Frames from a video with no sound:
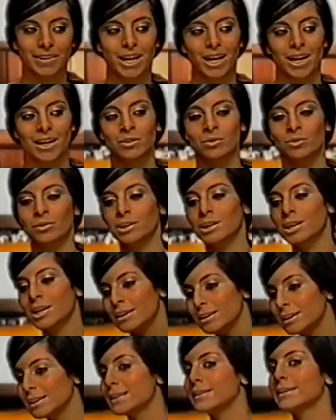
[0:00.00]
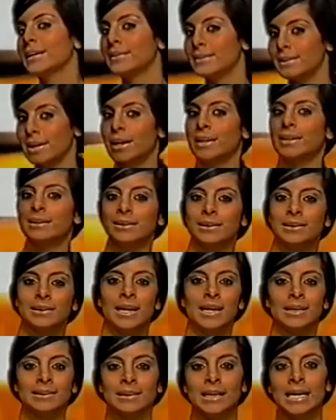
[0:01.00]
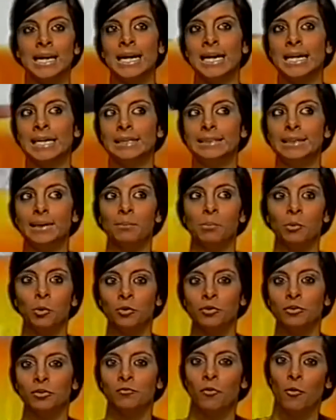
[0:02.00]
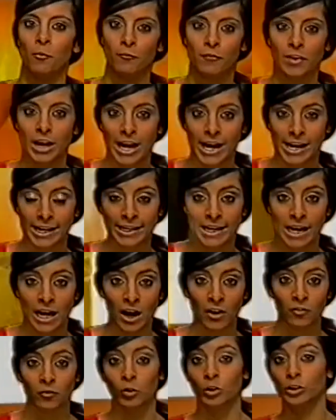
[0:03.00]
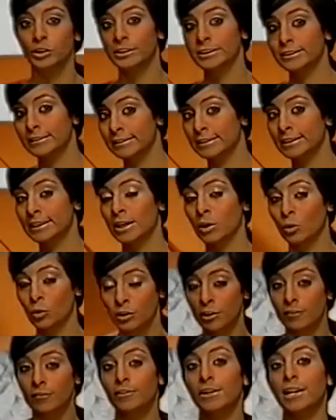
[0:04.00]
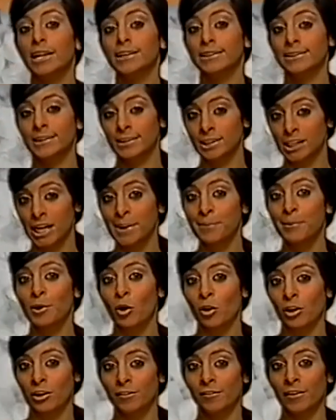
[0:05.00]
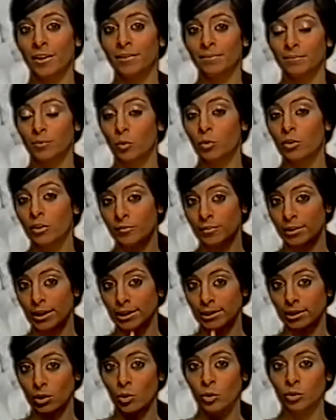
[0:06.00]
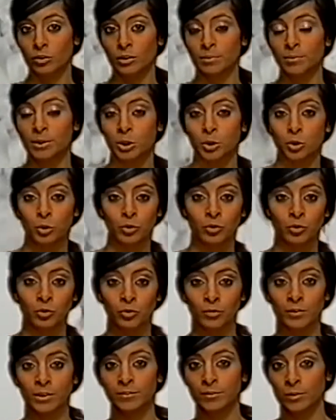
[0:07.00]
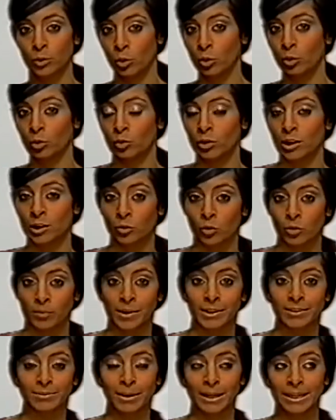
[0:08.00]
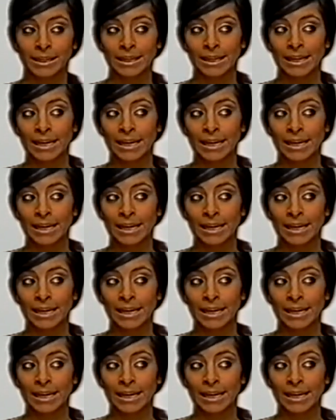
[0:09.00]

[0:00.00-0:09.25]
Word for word: Also ich hätte jetzt ganz ehrlich gedacht, der Brüssel vom Werner, Walt Disney oder vielleicht der Jamie Oliver oder vielleicht auch aus Imagegründen sowas wie Goethe oder Thomas Mann.